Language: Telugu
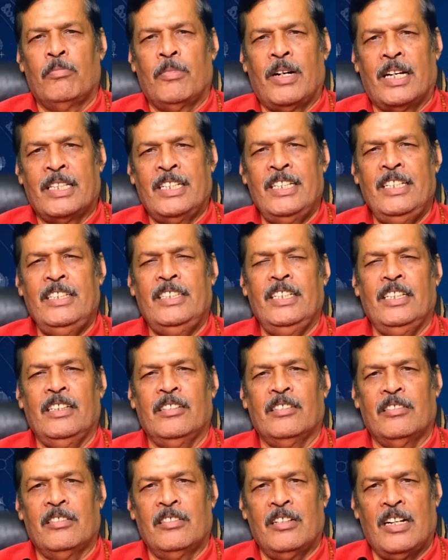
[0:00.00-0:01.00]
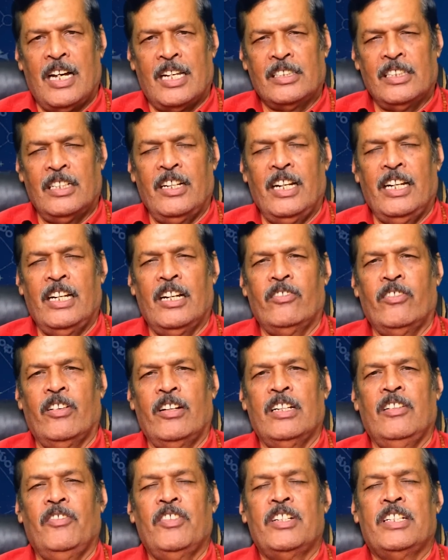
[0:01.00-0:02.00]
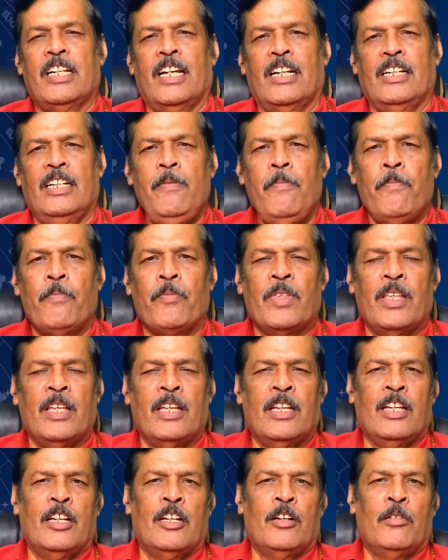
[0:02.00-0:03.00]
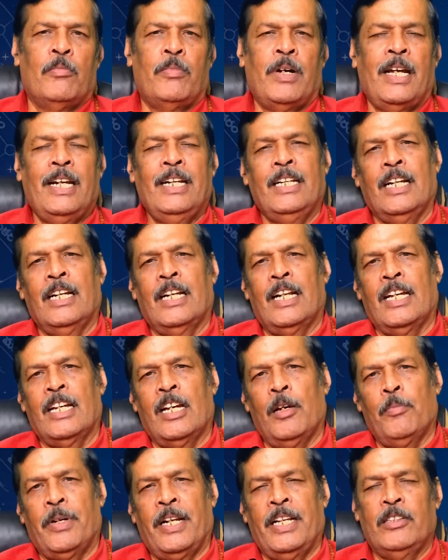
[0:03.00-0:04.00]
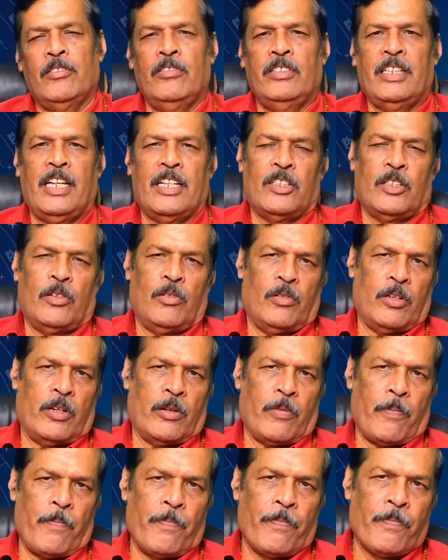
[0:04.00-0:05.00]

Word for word: మదిరించి అసలైనటువంటి విషయాన్ని బయటికి లాగే ప్రయత్నం చేస్తూ ఉంటారు